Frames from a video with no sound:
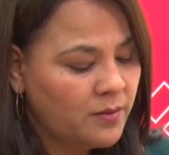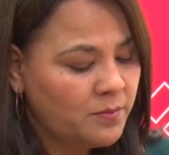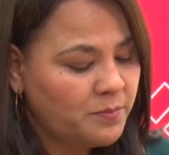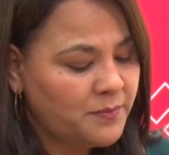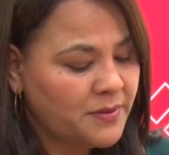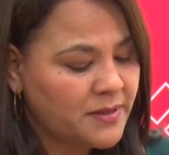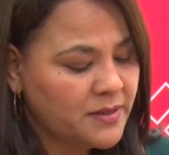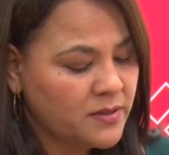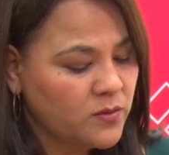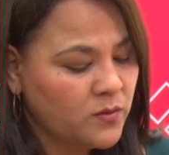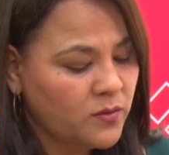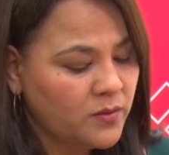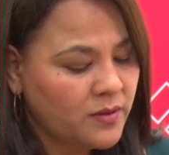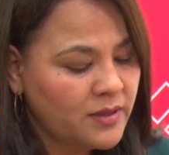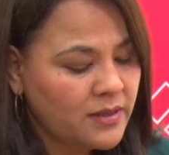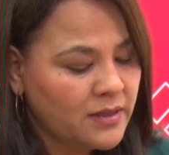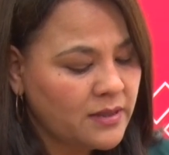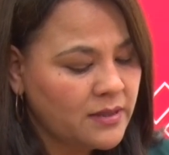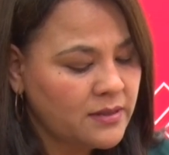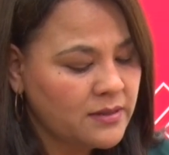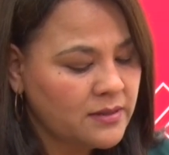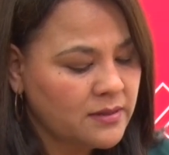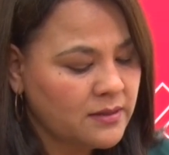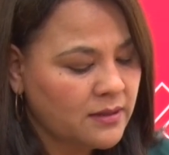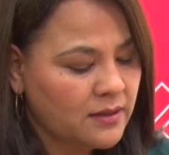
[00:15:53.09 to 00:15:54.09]

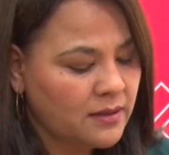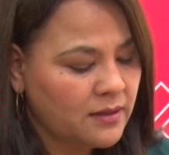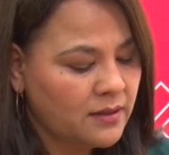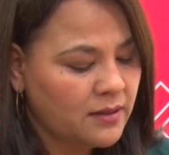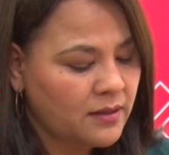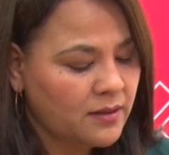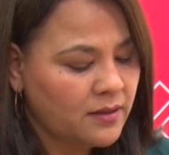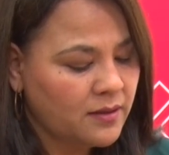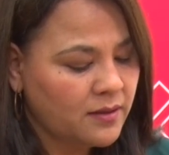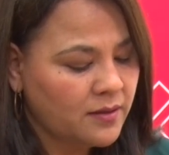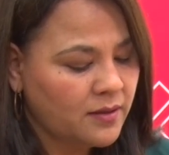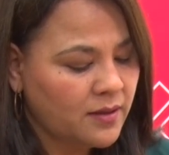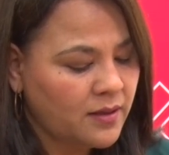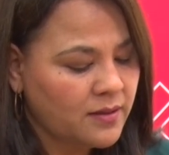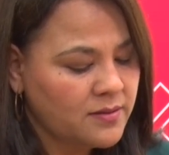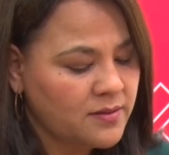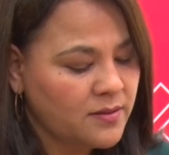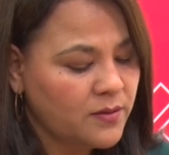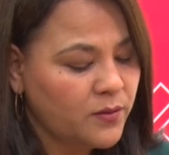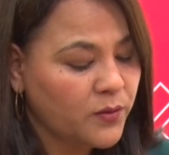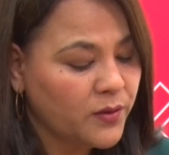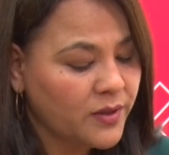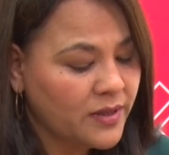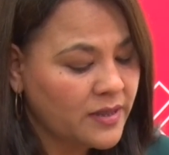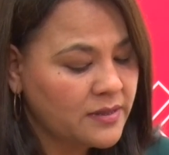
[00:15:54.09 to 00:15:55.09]
personas eh, han
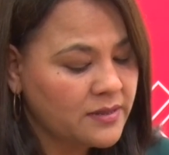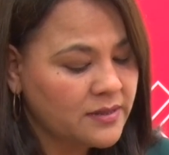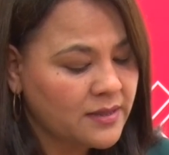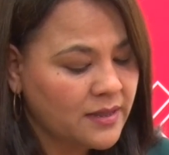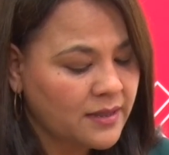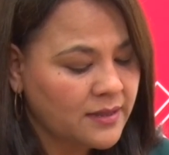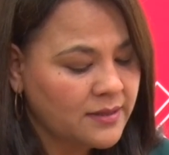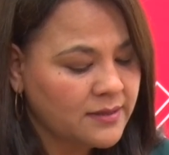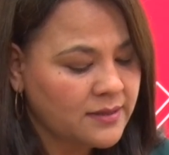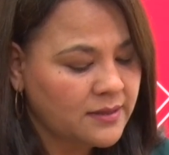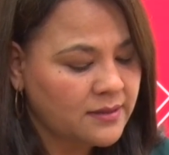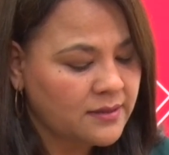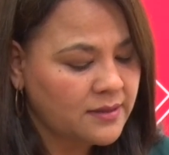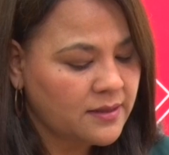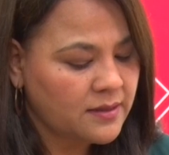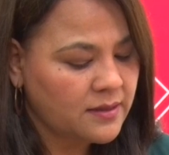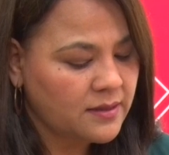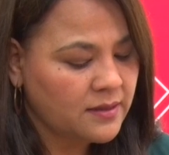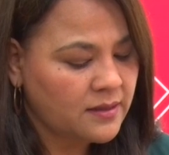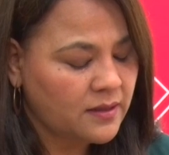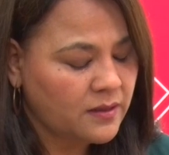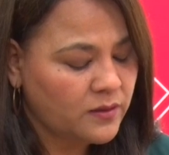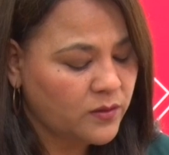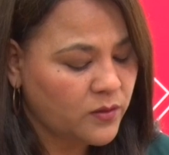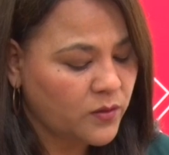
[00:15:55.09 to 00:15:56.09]
sido registradas
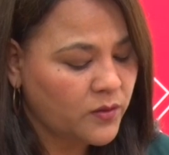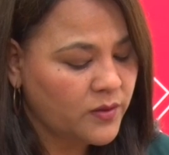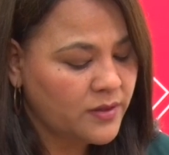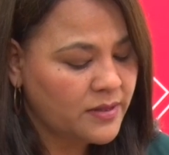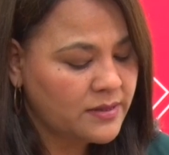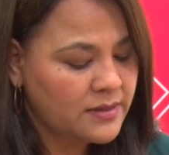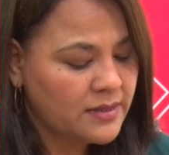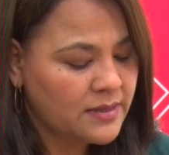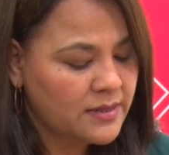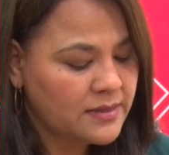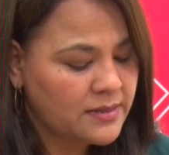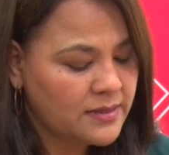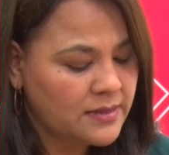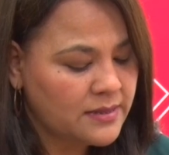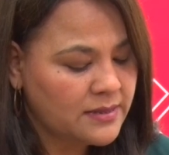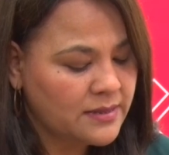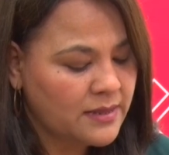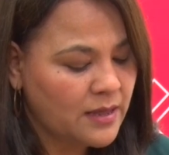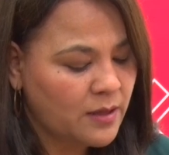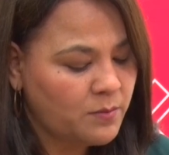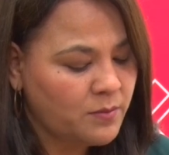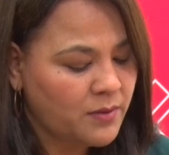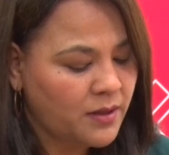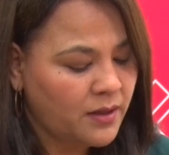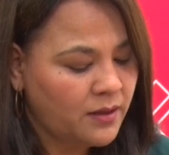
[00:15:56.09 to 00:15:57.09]
dentro de este
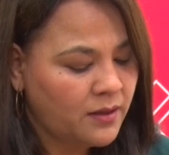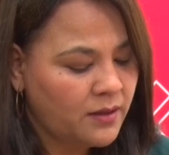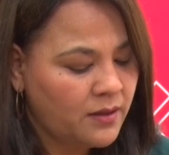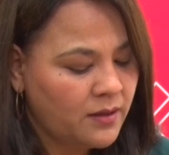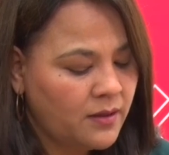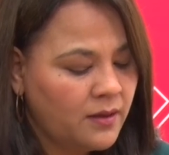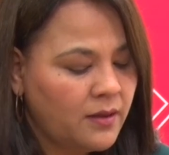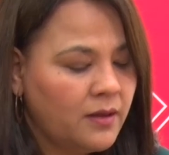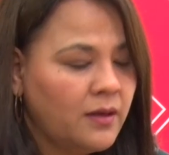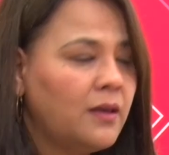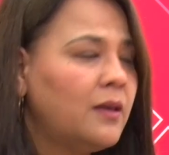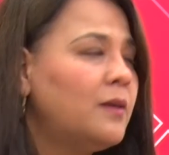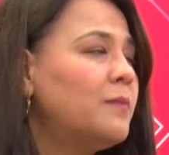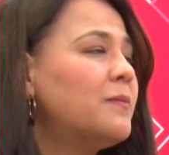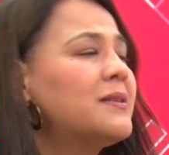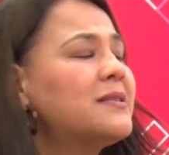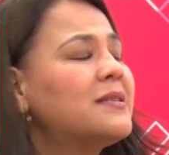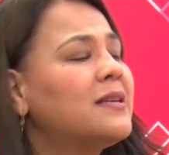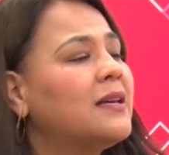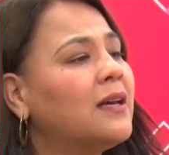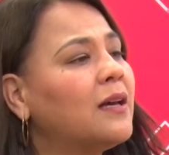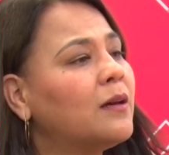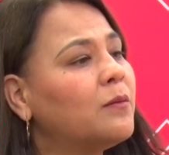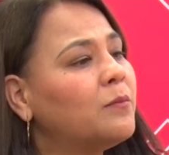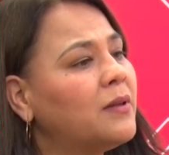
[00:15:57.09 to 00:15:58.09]
sistema y
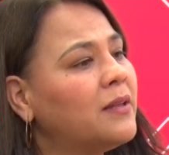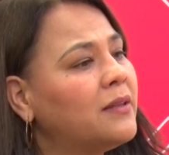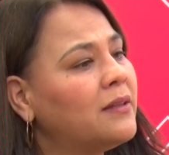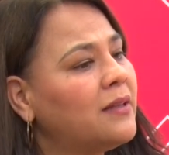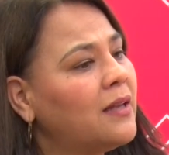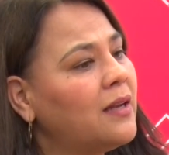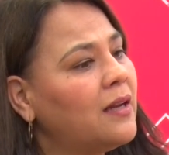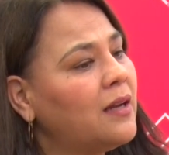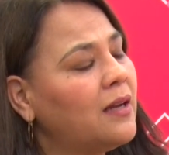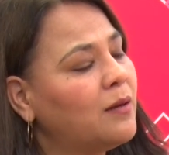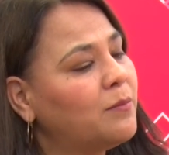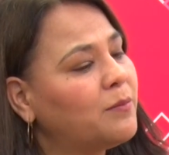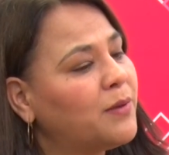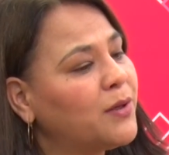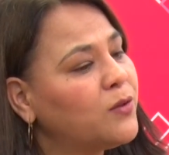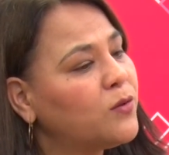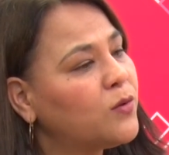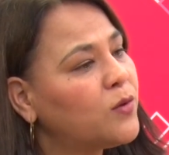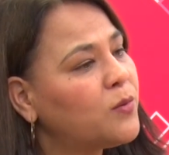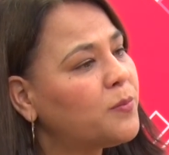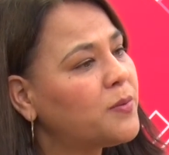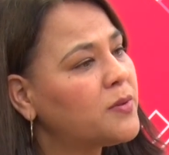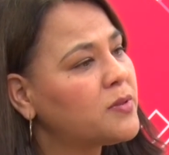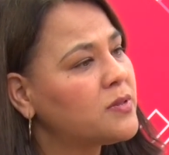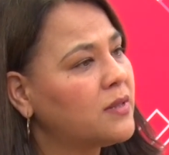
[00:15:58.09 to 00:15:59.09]
básicamente el
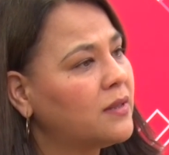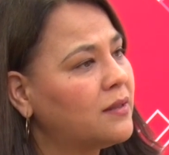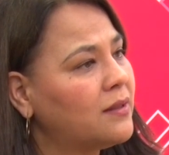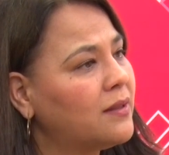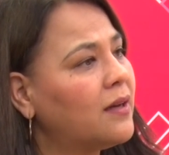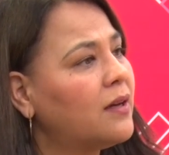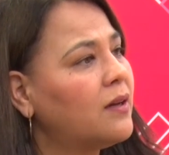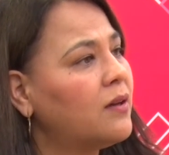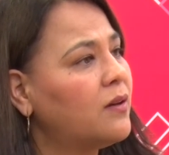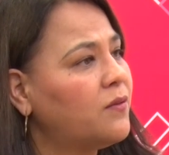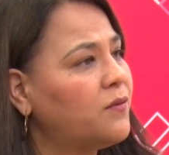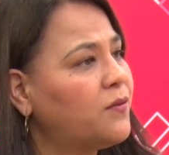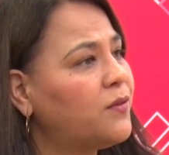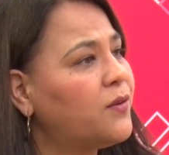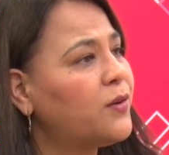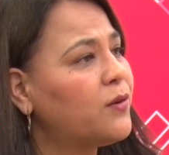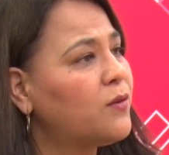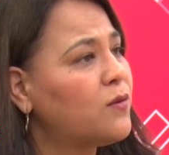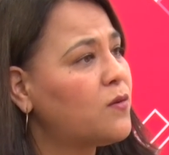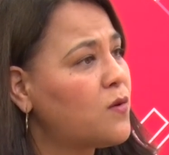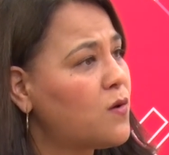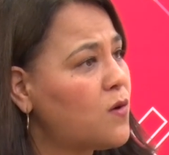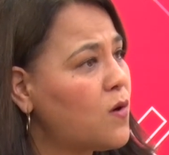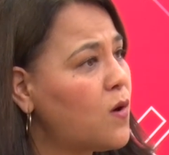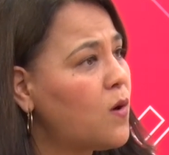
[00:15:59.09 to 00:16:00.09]
mayor porcentaje
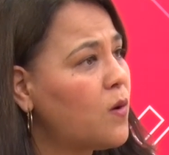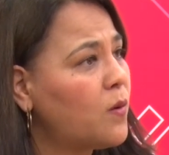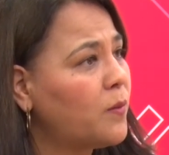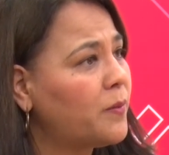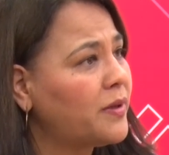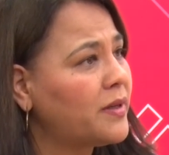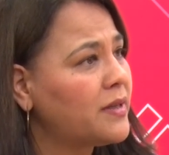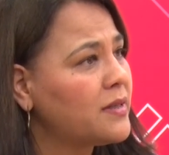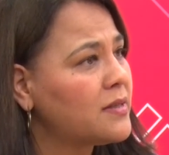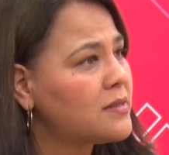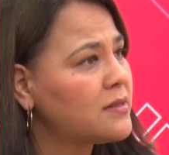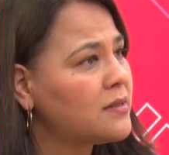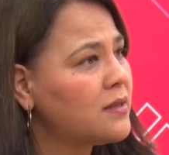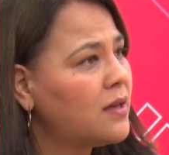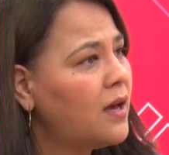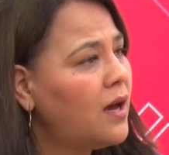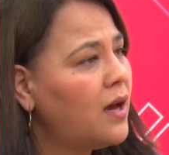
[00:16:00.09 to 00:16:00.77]
fueron jóvenes.